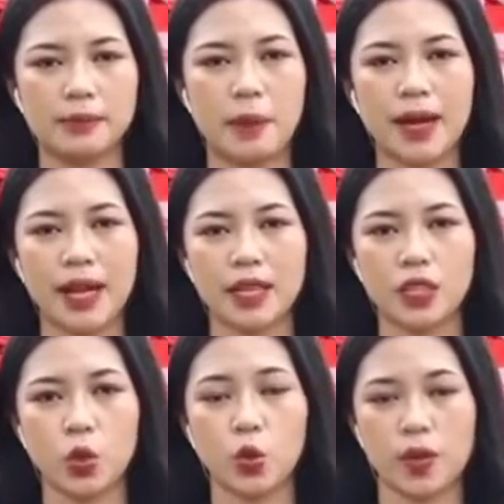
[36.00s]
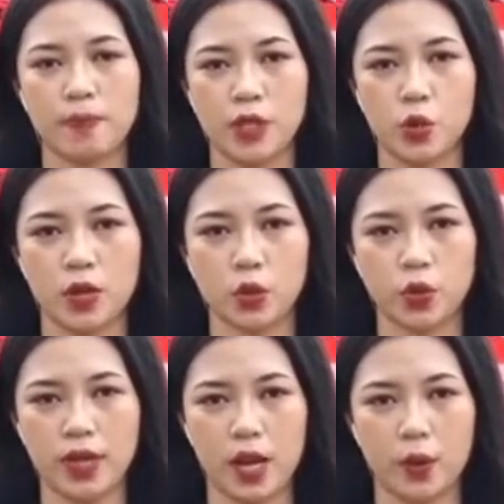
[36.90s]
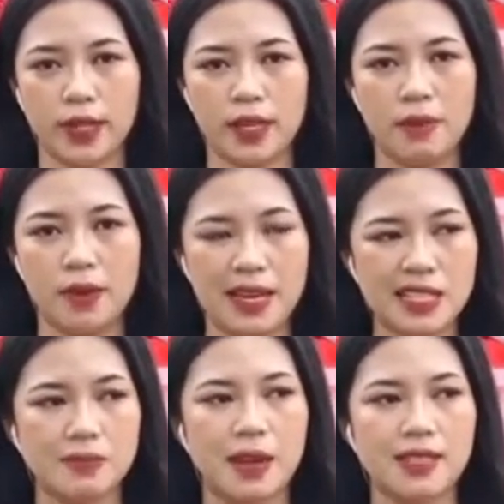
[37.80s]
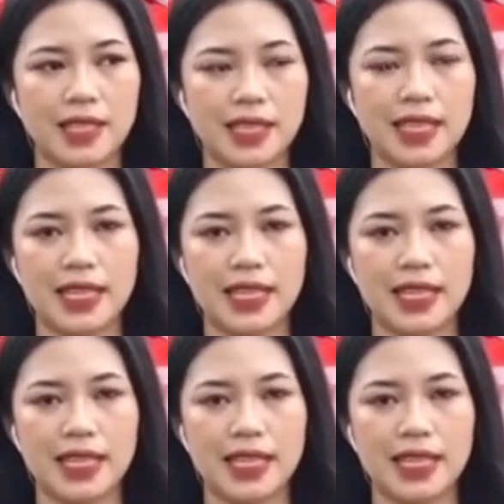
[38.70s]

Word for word: Babakan Hurip Pacuan Kuda RW 13 masih